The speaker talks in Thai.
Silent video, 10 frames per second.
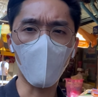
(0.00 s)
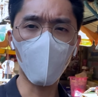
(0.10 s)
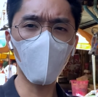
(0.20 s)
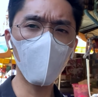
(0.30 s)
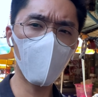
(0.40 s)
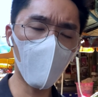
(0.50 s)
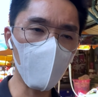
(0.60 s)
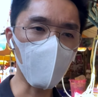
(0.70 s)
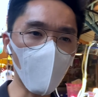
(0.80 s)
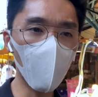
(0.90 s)
Apple น่า
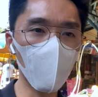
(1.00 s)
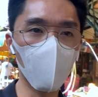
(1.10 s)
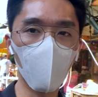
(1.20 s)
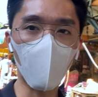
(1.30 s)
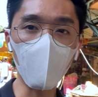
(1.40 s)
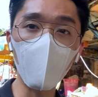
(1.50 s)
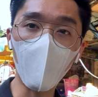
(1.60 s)
จะต้องพัฒ